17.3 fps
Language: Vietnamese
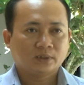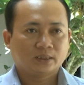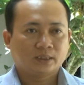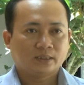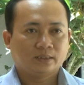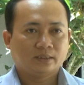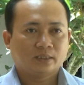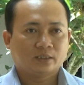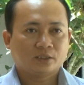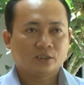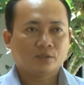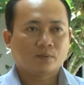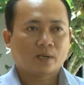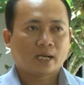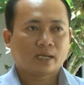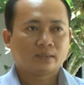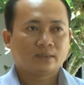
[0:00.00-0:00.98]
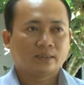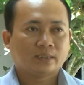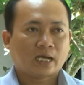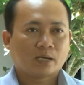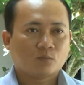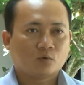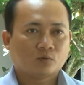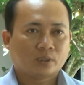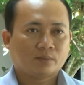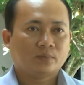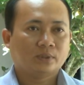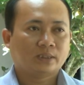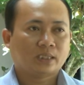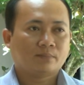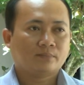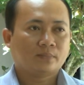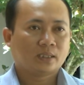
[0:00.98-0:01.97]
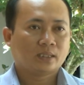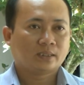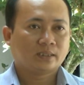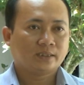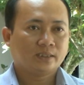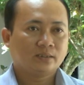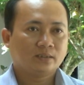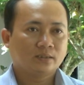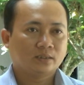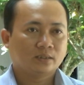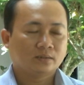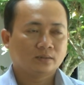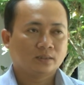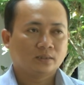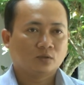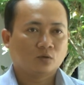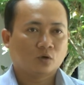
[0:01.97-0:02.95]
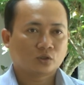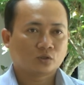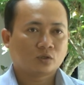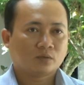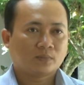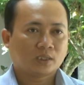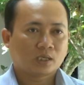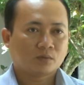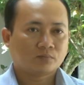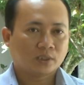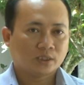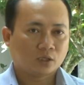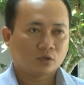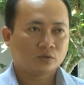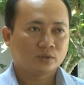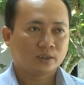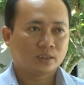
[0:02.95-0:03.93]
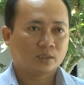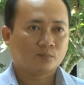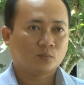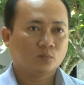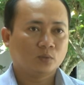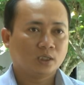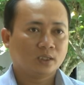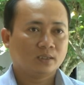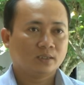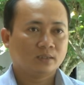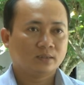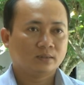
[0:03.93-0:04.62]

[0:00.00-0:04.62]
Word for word: thì ờ, cơ bản thì đạt 100% là cái tuyến đường ngõ xóm là không lầy lội vào mùa mưa.